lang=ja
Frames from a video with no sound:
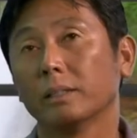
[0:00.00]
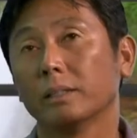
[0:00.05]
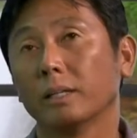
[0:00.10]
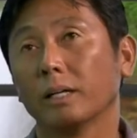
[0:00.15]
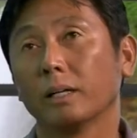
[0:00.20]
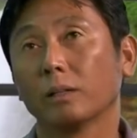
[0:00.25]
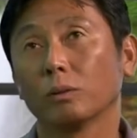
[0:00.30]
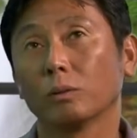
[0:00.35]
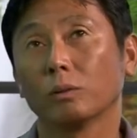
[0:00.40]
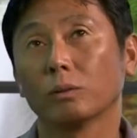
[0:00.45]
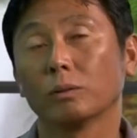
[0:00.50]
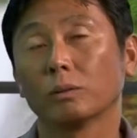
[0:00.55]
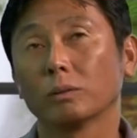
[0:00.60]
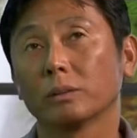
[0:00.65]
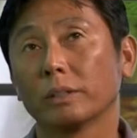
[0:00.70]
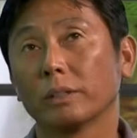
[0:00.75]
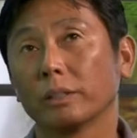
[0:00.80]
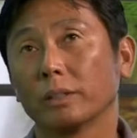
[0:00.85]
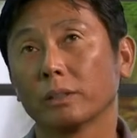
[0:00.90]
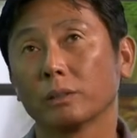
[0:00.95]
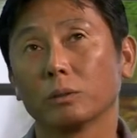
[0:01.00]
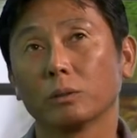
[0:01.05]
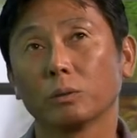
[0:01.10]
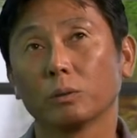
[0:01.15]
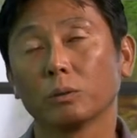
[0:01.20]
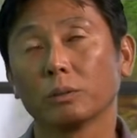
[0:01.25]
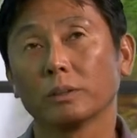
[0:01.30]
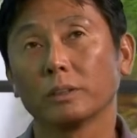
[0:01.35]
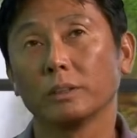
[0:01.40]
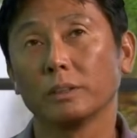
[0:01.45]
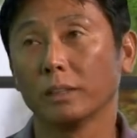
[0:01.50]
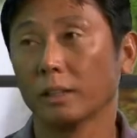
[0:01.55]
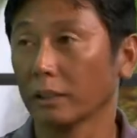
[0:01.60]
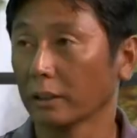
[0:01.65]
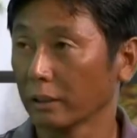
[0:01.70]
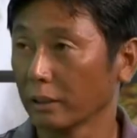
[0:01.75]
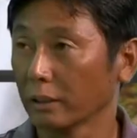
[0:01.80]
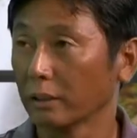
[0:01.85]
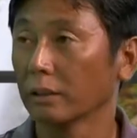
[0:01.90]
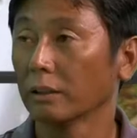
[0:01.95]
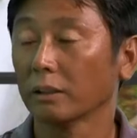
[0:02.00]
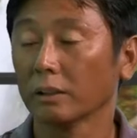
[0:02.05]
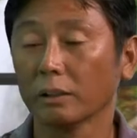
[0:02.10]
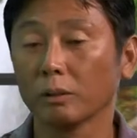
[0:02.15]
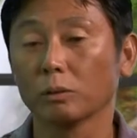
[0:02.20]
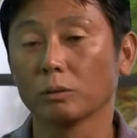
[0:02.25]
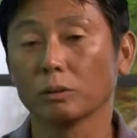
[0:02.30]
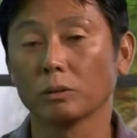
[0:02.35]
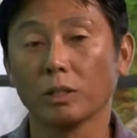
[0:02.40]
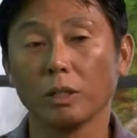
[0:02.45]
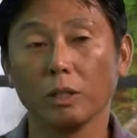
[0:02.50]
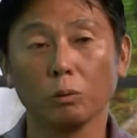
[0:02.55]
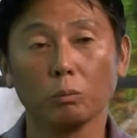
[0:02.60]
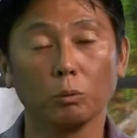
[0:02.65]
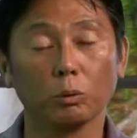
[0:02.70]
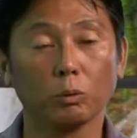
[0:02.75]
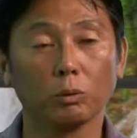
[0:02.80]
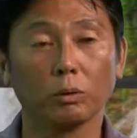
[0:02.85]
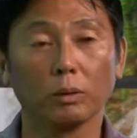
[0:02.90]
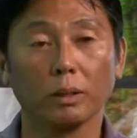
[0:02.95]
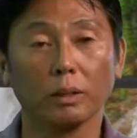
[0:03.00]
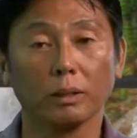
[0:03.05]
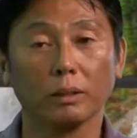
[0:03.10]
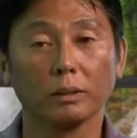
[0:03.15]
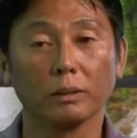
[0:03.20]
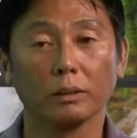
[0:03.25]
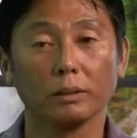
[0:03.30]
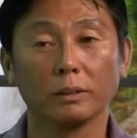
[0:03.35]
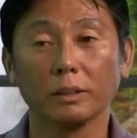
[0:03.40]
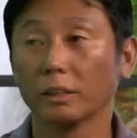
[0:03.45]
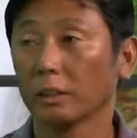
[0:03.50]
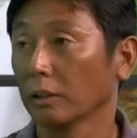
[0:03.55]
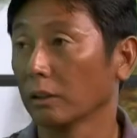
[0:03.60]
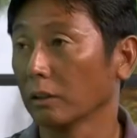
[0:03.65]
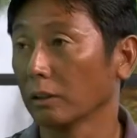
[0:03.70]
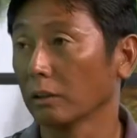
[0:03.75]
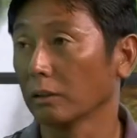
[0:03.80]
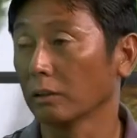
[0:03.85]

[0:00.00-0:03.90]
あの生活を強いられてね結構辛い思いとかしてた、